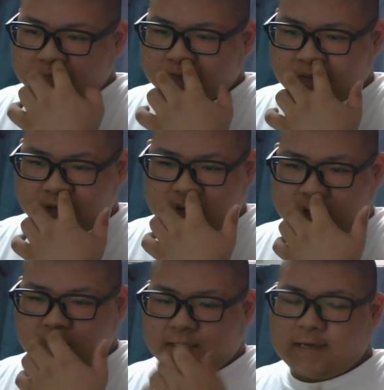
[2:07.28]
別
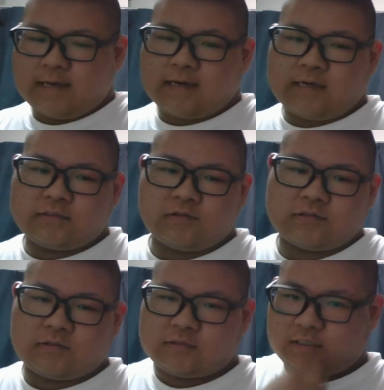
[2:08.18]
に映画一
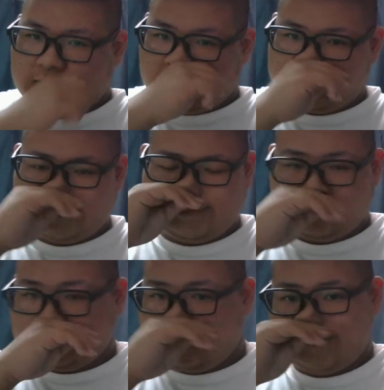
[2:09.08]
つとして楽しむっ
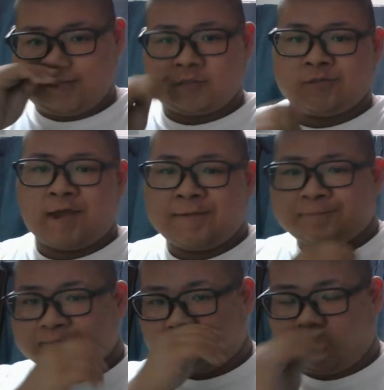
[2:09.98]
ていうのはむずくね。
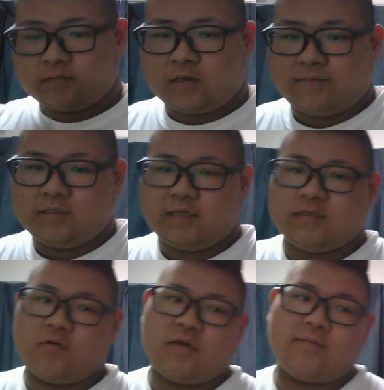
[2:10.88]
思ってみんな
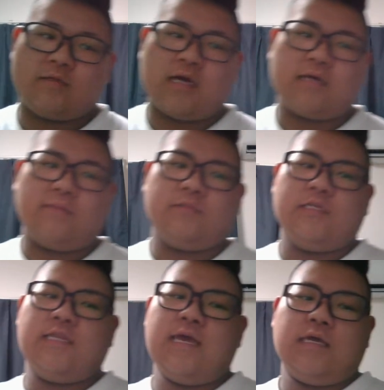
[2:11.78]
ひどいレビュー書くかもし
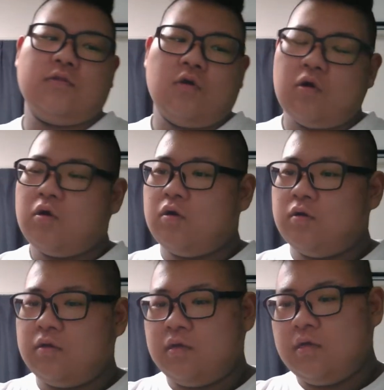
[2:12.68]
れないけど、
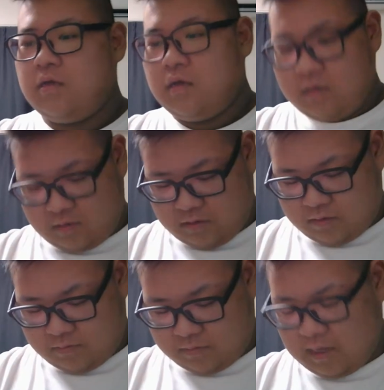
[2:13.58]

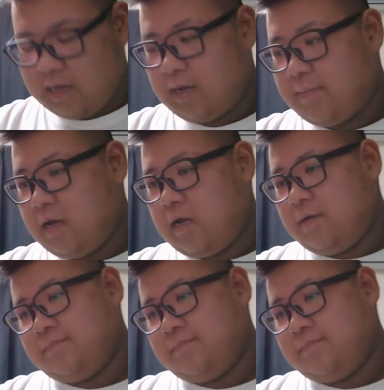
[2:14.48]
なんかまあ、